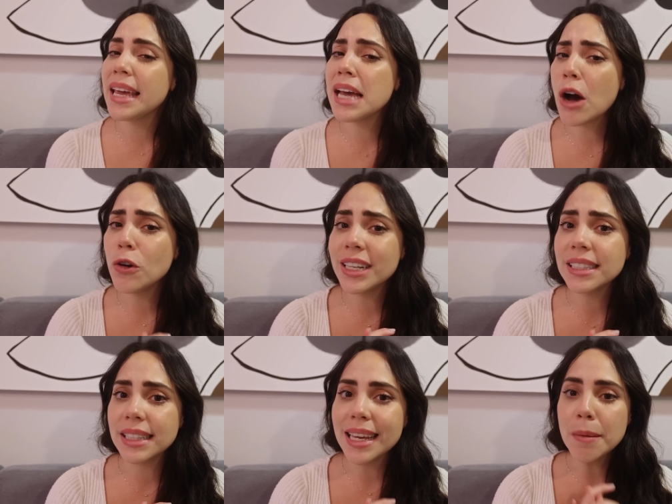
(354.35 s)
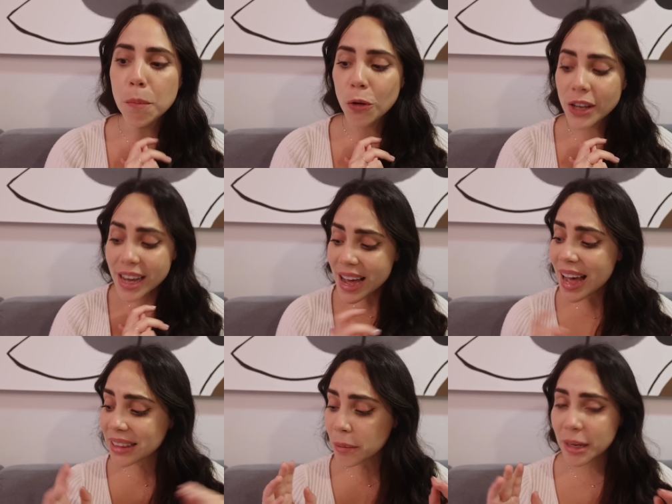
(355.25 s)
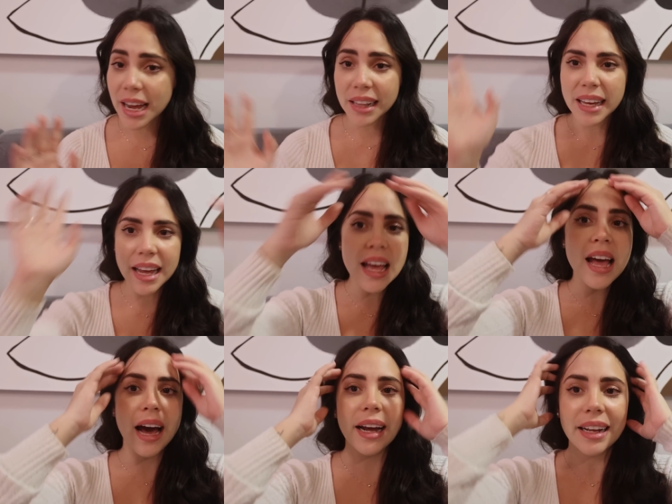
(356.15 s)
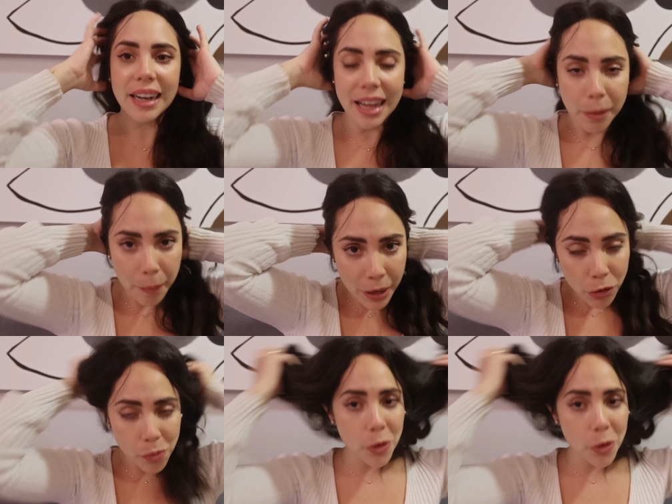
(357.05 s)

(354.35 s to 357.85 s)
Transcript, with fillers: y ahora ahora sí voy a, terminar de arreglarme un